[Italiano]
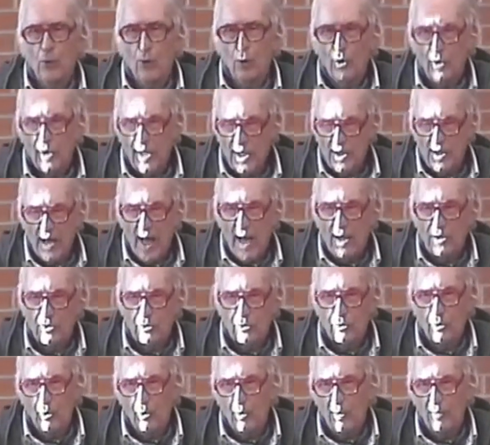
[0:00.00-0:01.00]

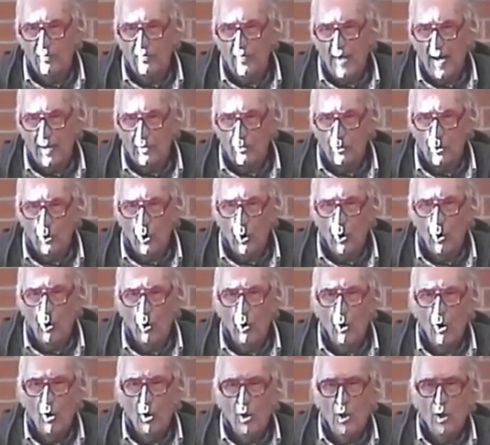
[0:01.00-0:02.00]
Gradasso, lo ha
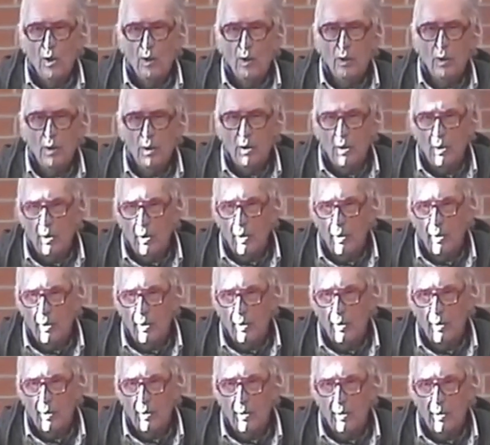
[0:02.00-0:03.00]
fatto
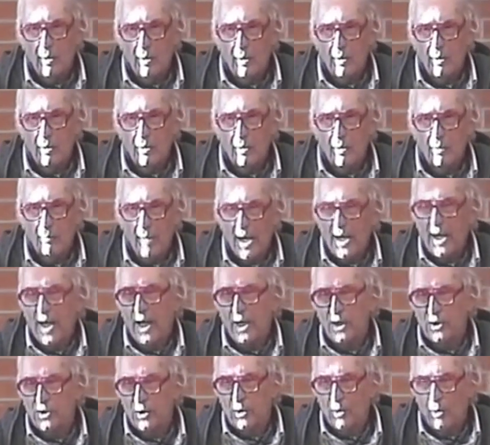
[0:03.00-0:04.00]
eh,
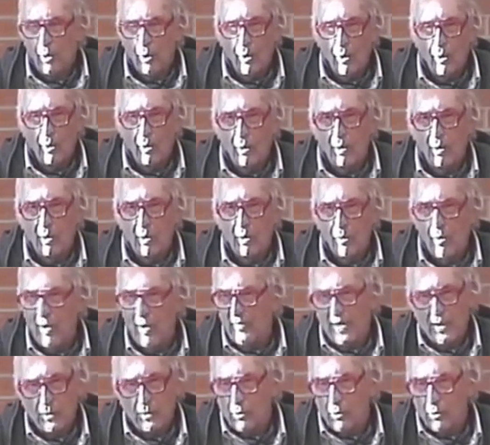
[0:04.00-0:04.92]
Manesco, lo ha fatto